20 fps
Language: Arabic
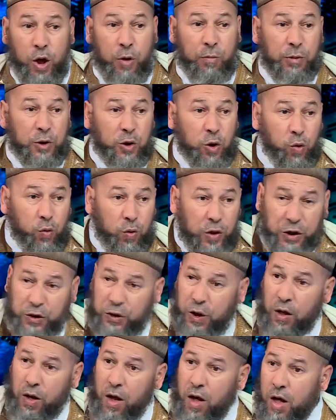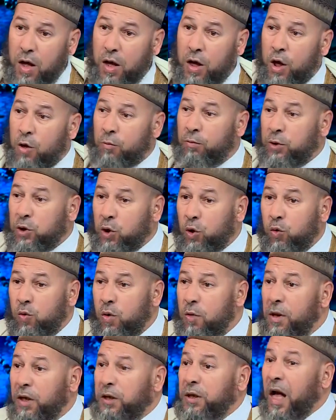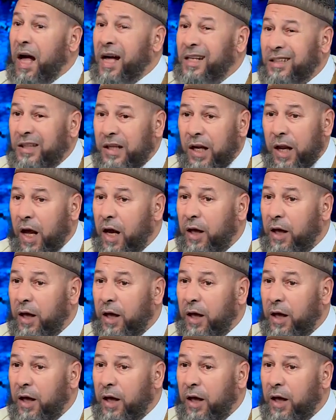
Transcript: مش هو اشتراه مش هو ما تحصل